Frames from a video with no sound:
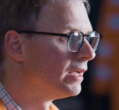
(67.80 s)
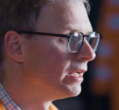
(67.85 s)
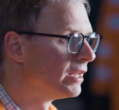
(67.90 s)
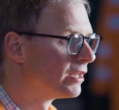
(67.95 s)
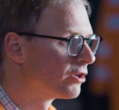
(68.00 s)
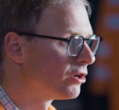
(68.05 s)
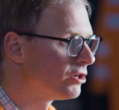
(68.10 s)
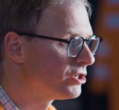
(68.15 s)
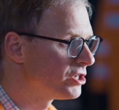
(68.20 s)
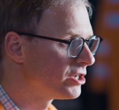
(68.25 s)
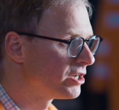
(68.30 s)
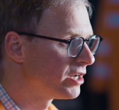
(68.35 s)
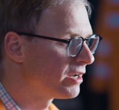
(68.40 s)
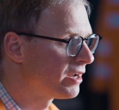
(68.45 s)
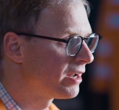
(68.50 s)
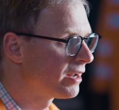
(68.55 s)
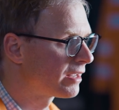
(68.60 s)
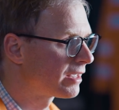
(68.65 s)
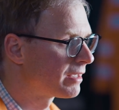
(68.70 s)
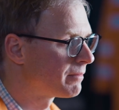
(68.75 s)
In
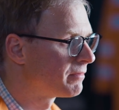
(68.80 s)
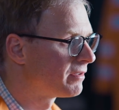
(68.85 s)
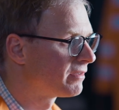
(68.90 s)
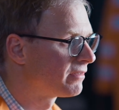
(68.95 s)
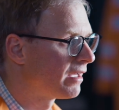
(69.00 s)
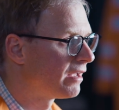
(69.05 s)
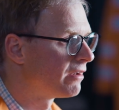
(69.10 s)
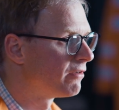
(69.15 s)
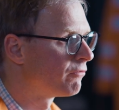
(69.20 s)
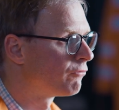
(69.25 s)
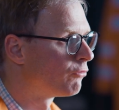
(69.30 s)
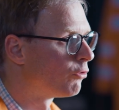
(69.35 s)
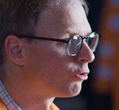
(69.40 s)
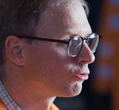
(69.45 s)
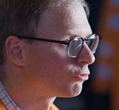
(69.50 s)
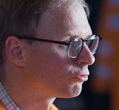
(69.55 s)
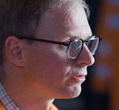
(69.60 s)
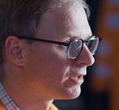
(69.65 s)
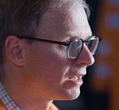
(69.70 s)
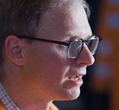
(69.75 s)
Göschenen gibt es einen
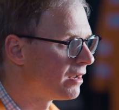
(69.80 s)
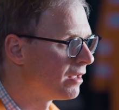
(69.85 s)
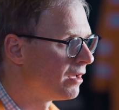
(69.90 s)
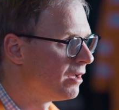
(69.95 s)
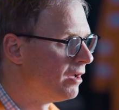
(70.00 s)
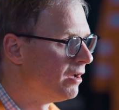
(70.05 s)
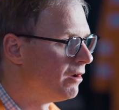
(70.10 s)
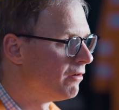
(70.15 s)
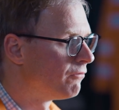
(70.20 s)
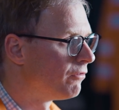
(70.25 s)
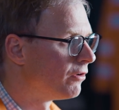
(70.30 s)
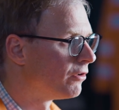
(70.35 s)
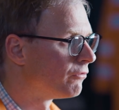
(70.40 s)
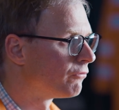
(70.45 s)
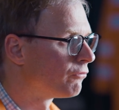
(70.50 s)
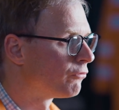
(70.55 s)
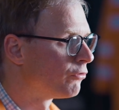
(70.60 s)
Vortunnel von